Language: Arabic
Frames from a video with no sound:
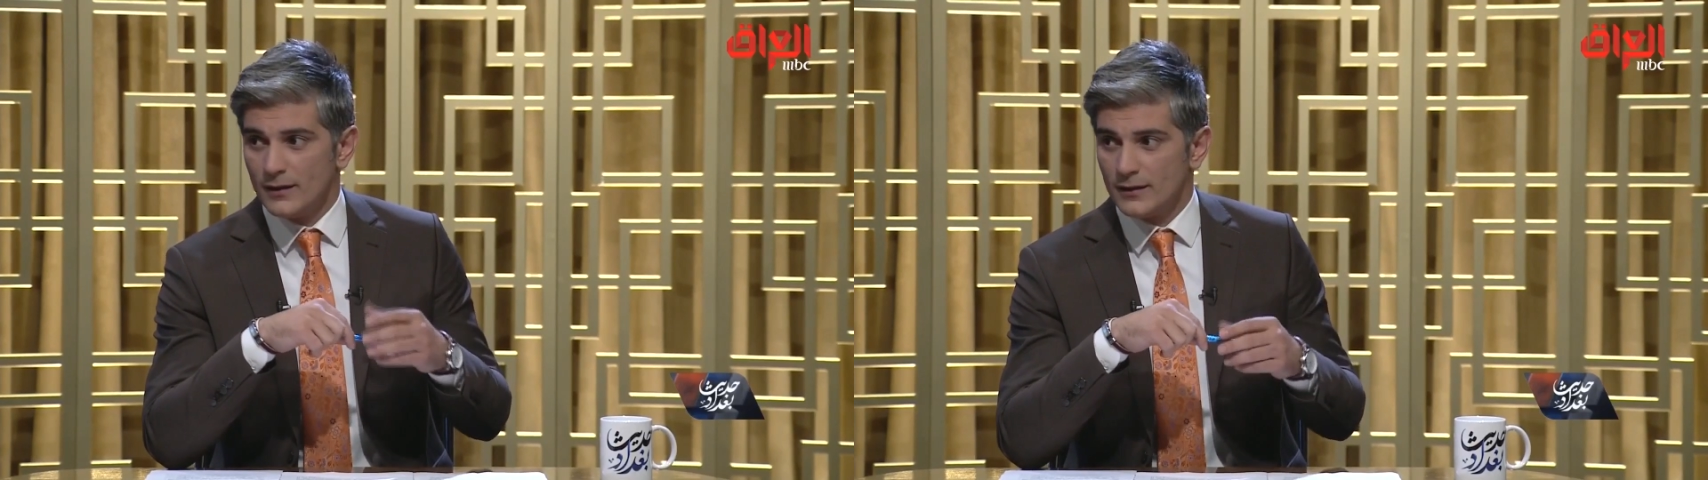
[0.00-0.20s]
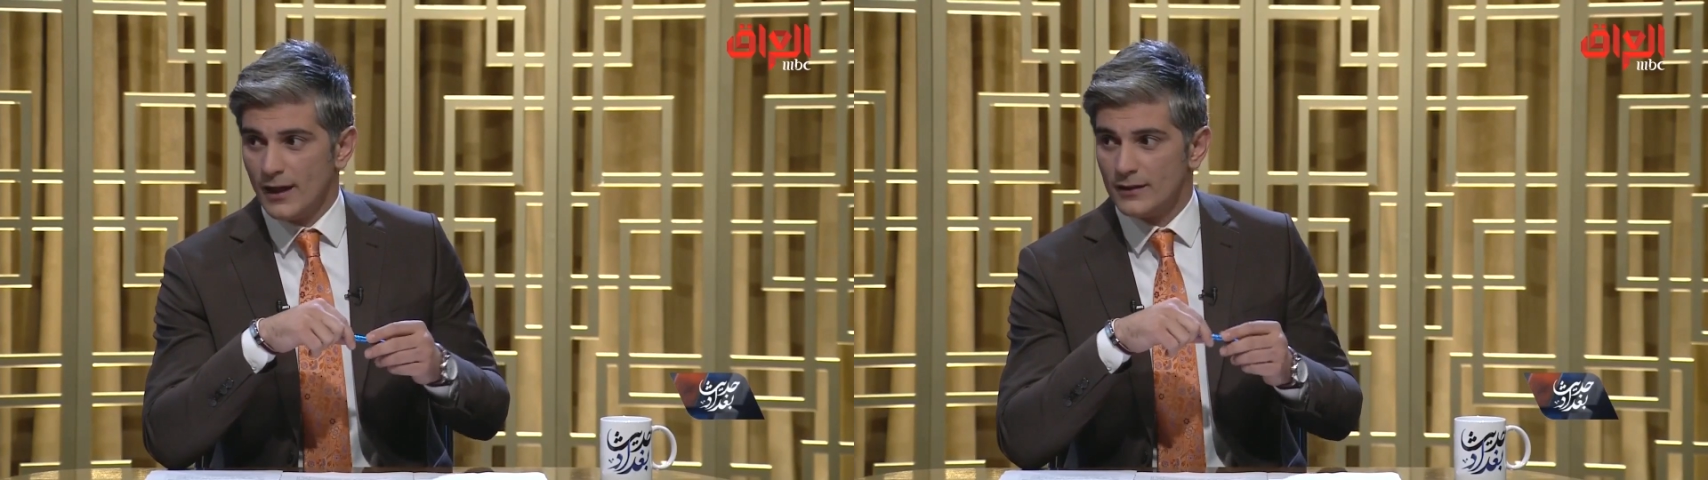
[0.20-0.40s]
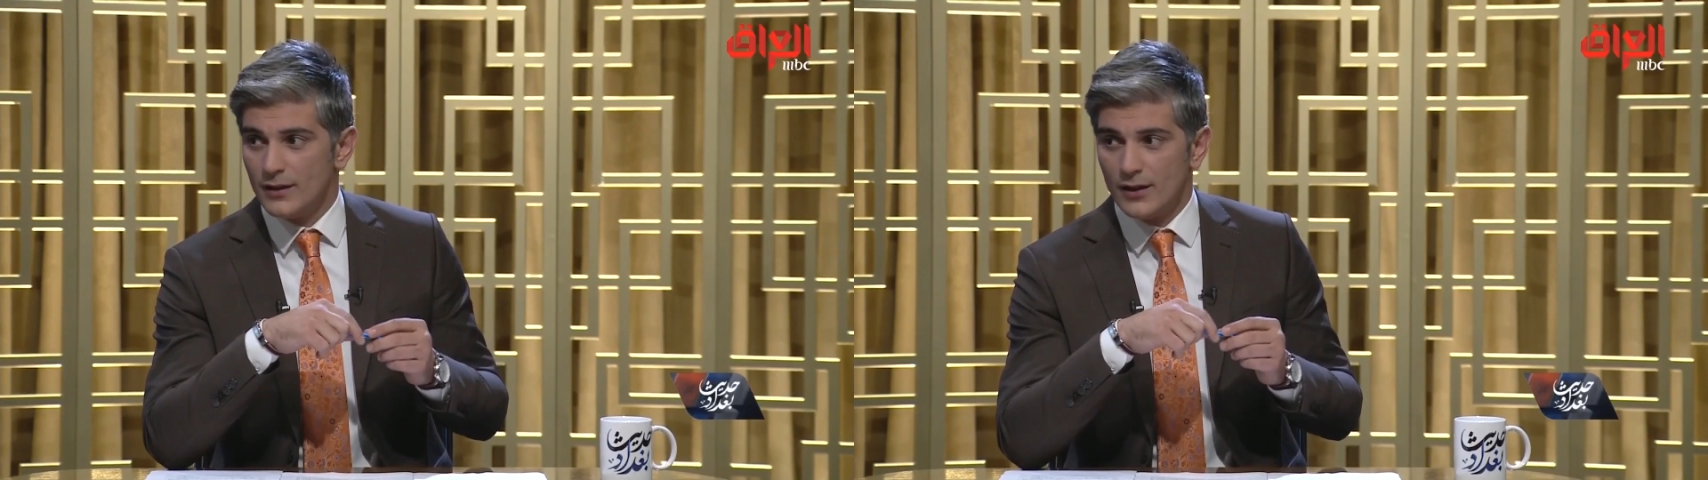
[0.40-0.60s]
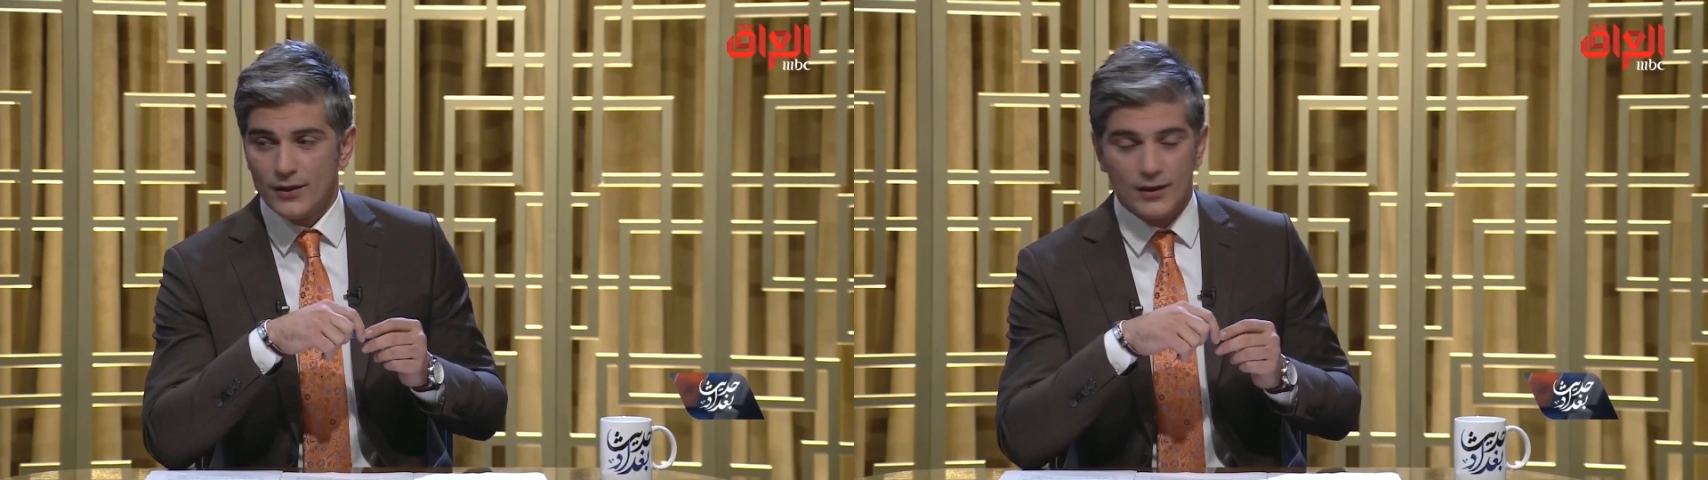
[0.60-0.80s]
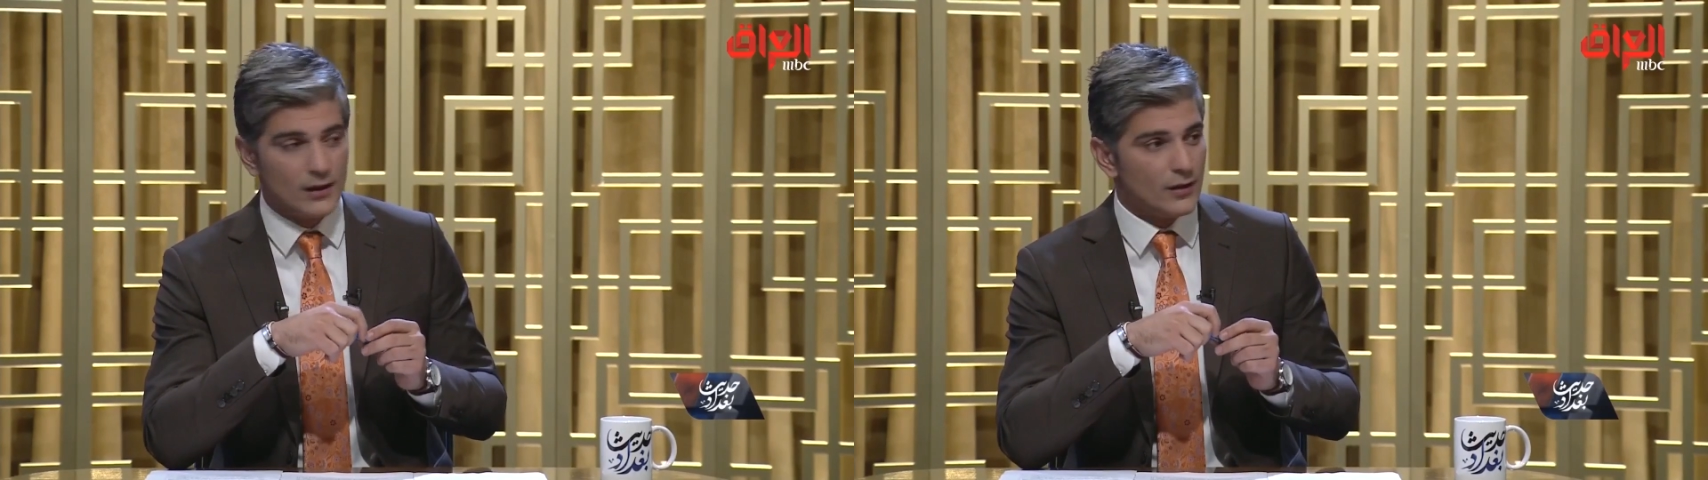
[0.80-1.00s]

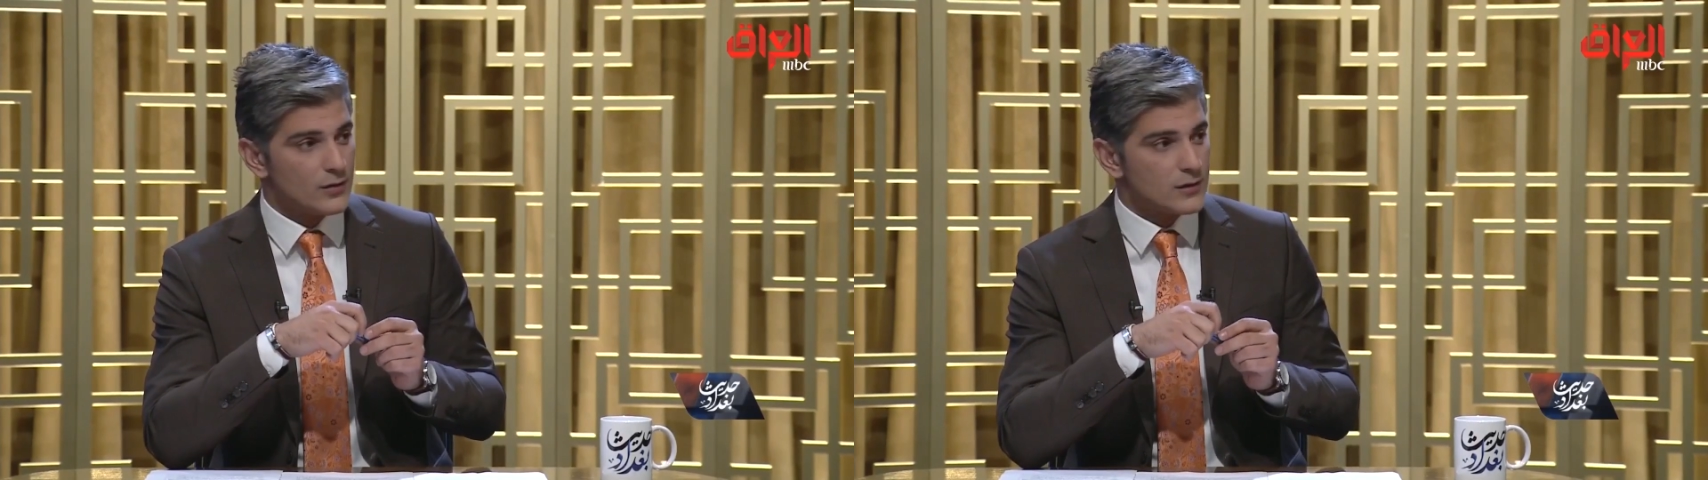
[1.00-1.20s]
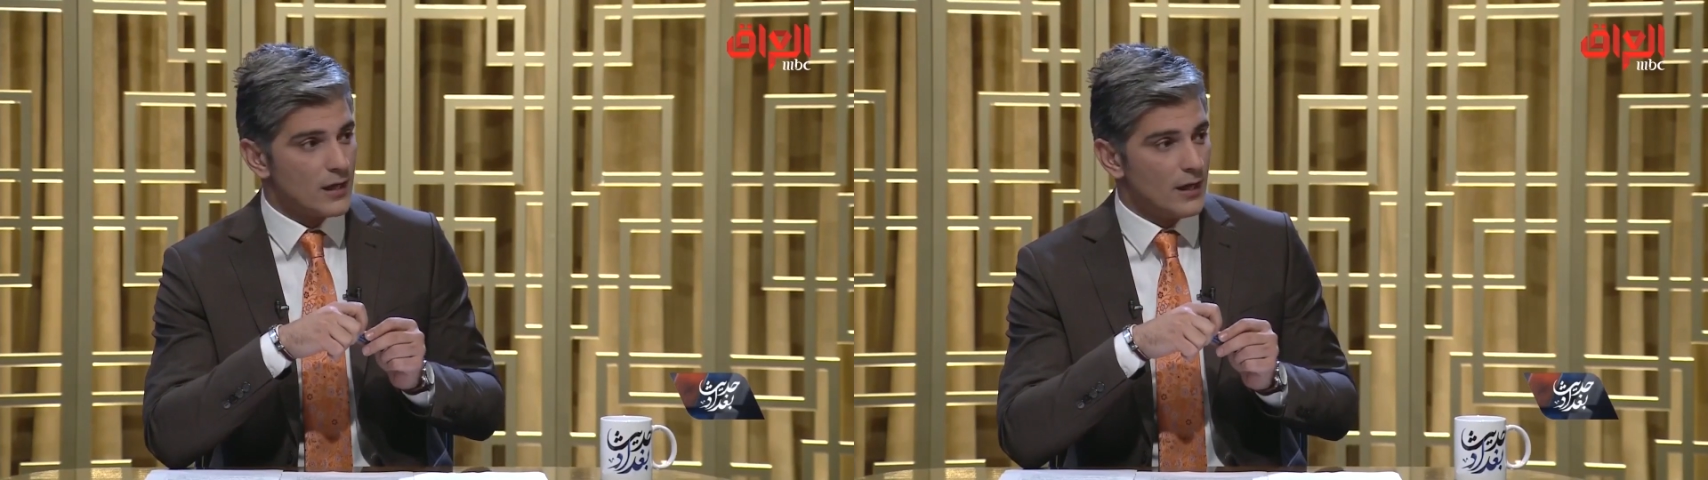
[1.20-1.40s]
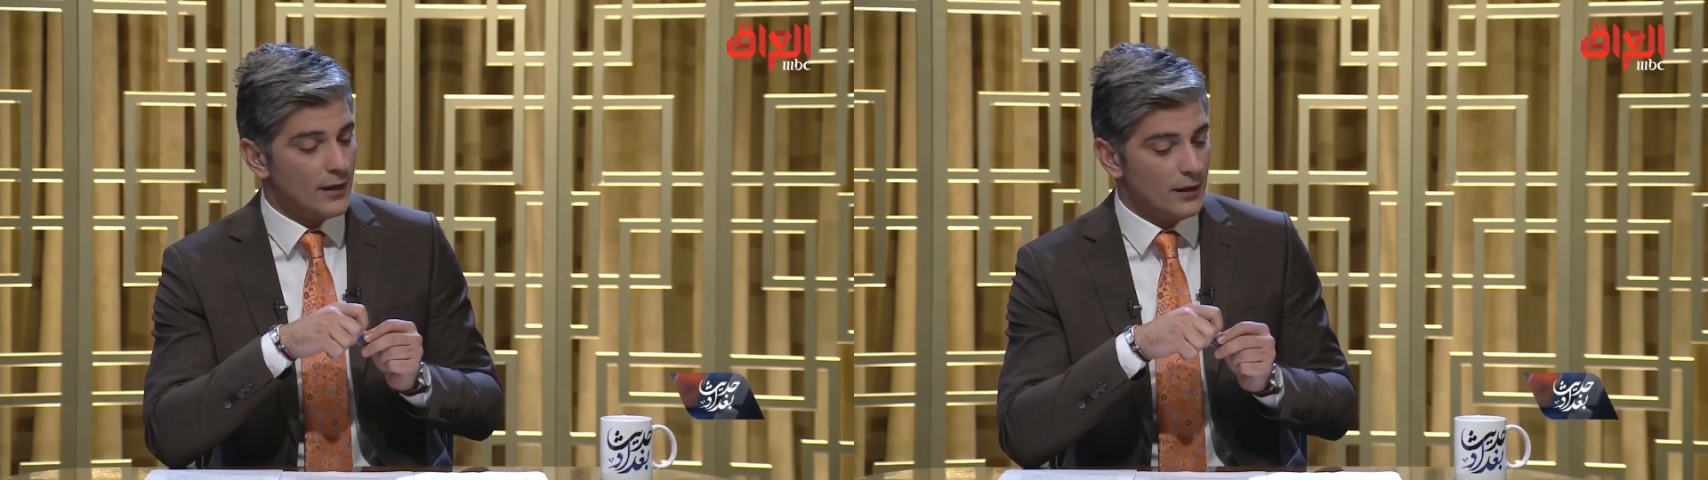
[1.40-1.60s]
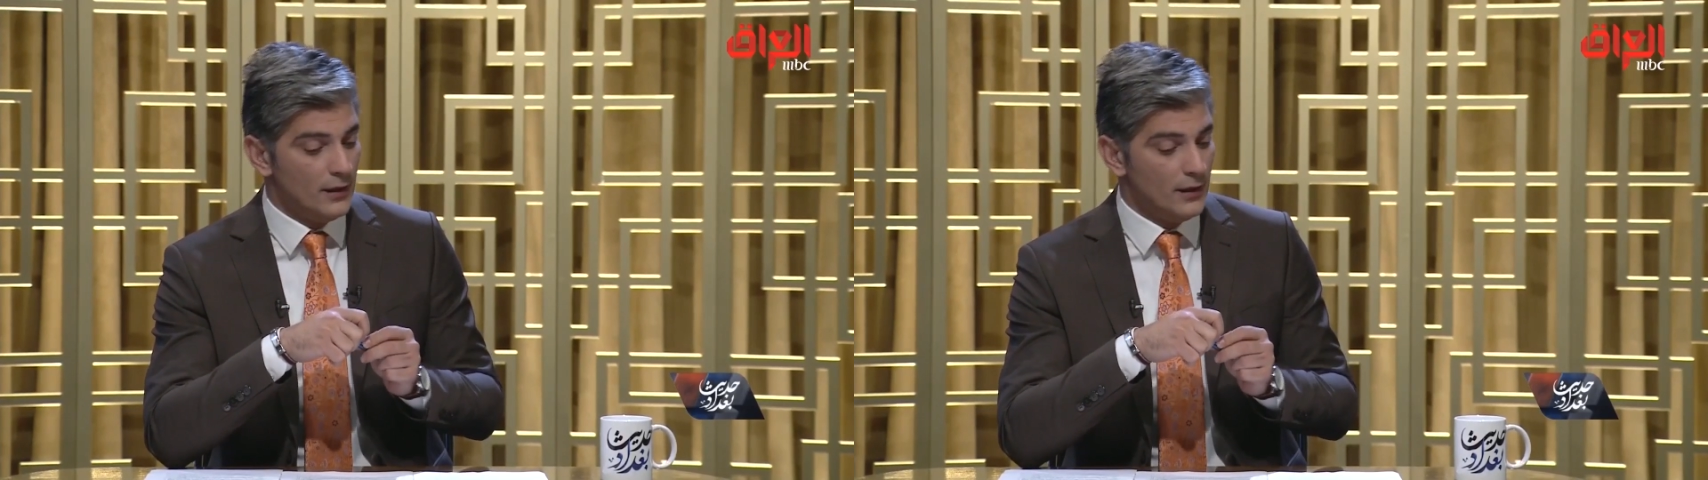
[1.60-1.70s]
تحدث آه، أستاذ